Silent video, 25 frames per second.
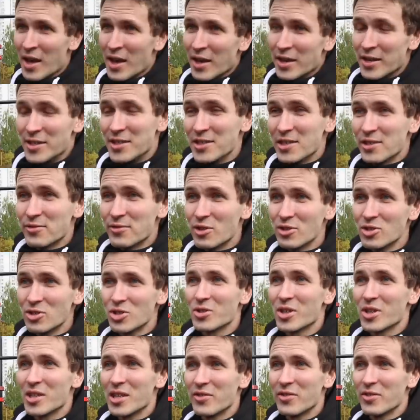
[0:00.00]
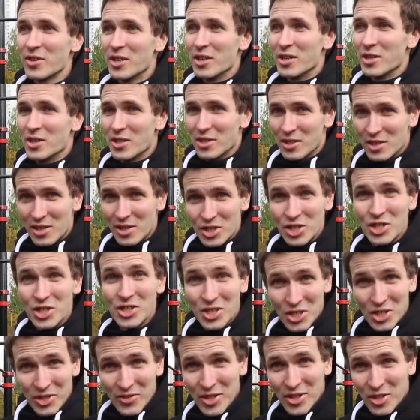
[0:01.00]
И дело в том, что когда вы
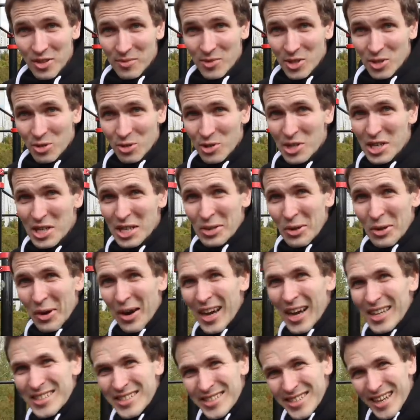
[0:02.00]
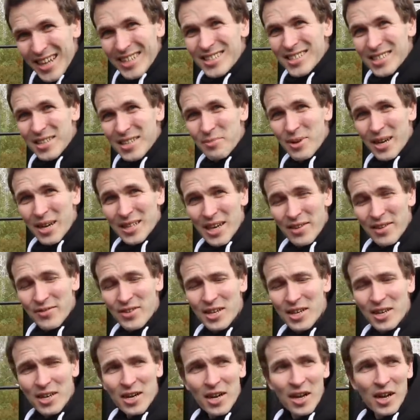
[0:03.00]
лежите животом на турник, то отжать себя
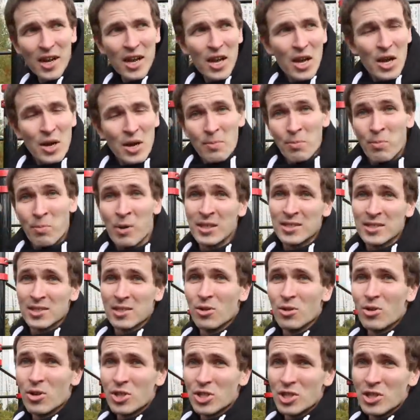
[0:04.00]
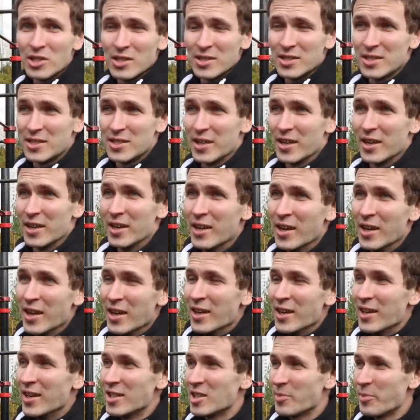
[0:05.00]
наверх по сложности
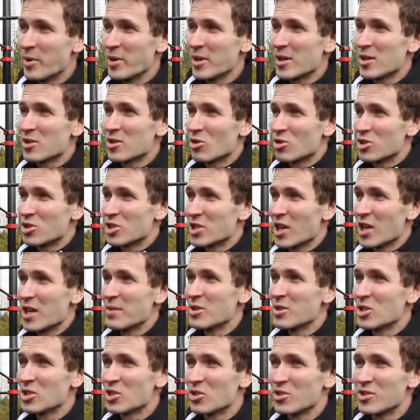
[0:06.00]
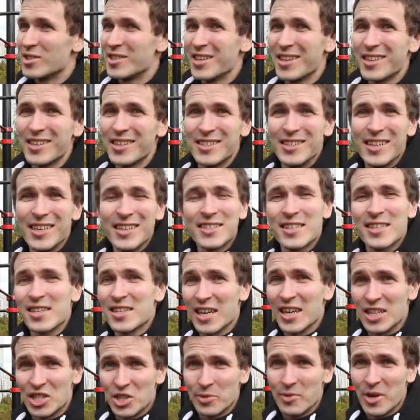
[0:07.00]
это примерно то же самое, что сделать
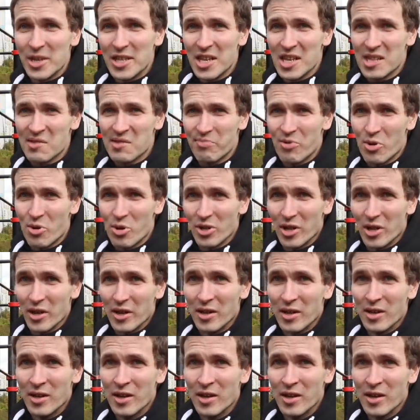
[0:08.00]
несколько отжиманий от пола.